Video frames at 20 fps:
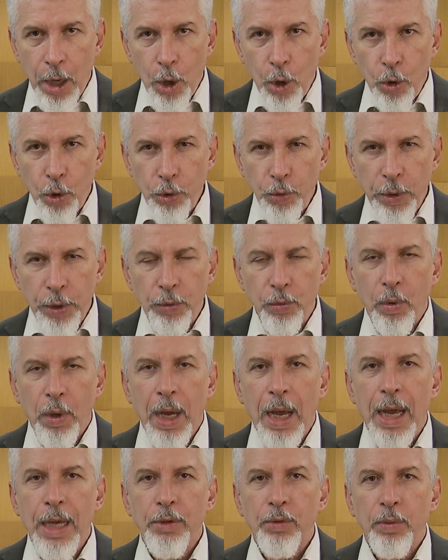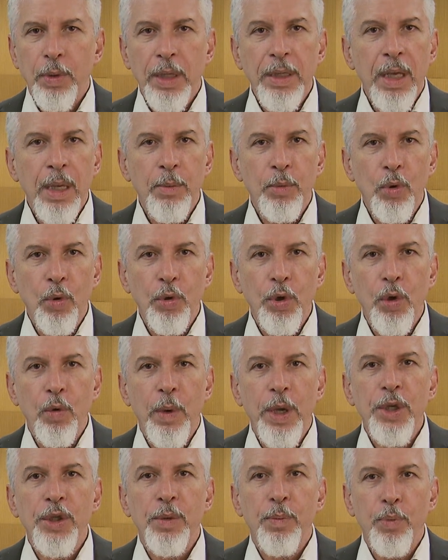O juiz do caso determinou que
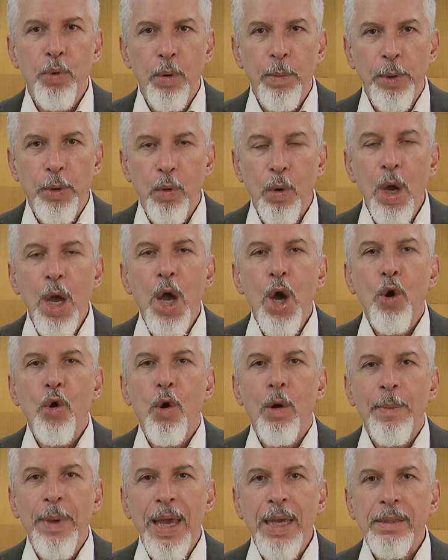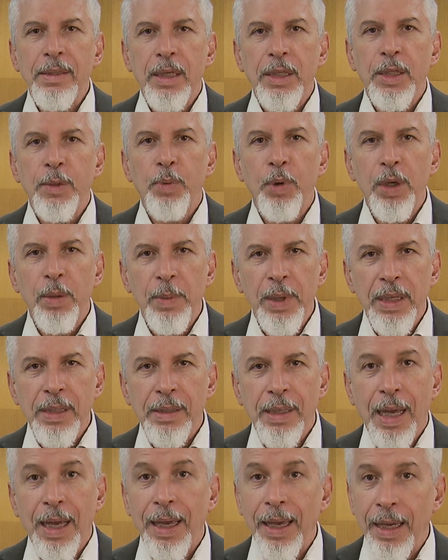o ente público começa a
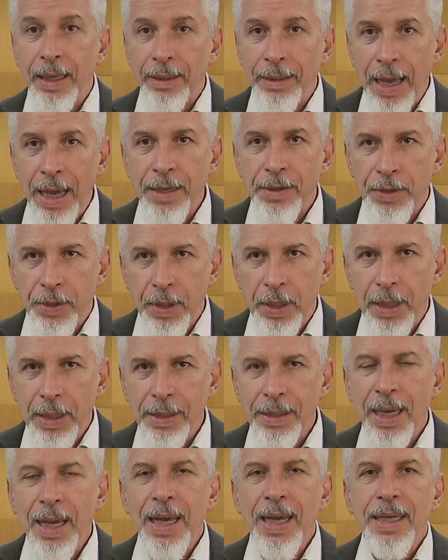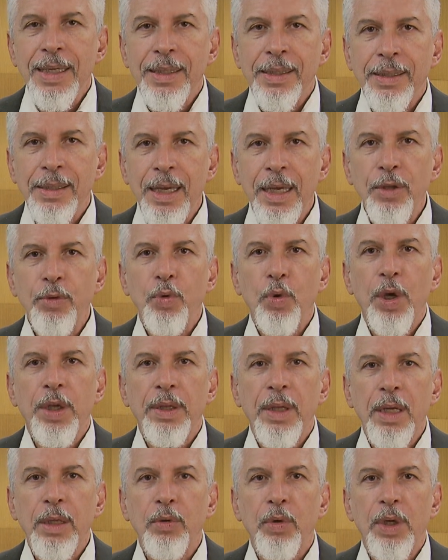disponibilizar em 10 dias
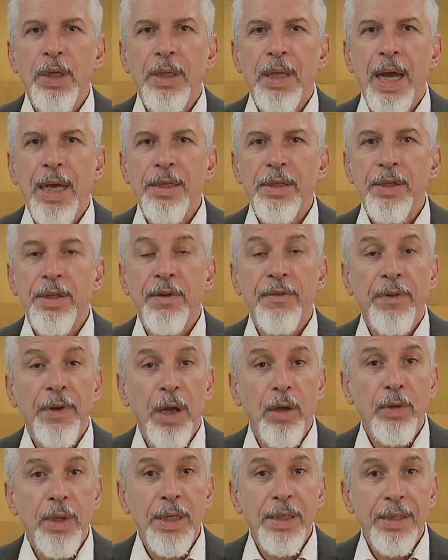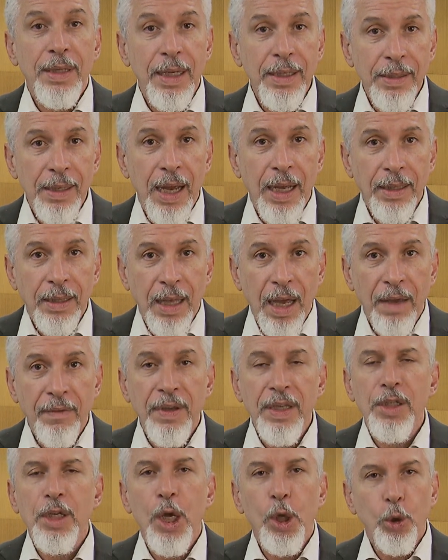180 unidades de fraldas
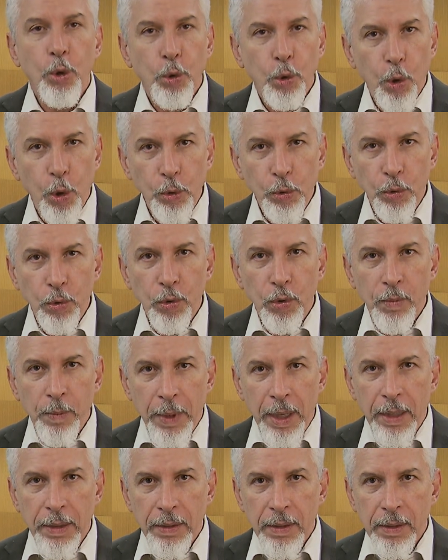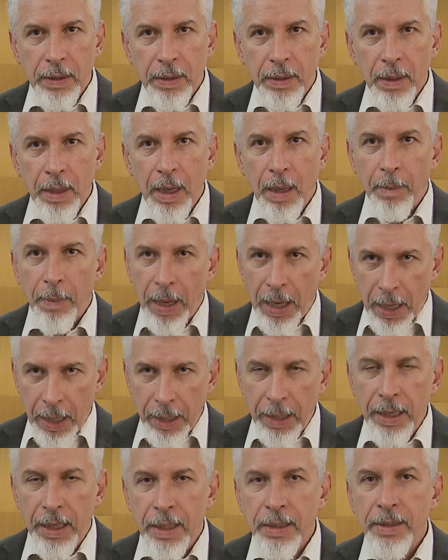descartáveis todos os meses para a
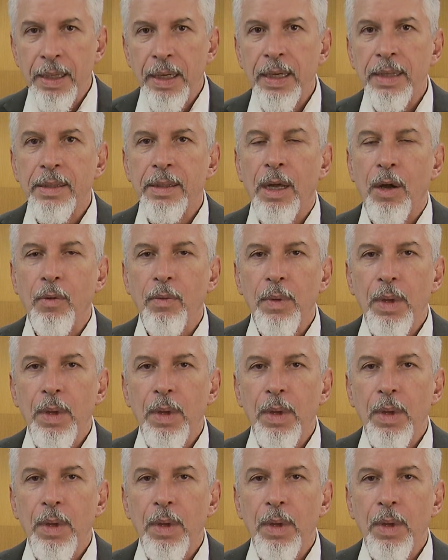criança em questão.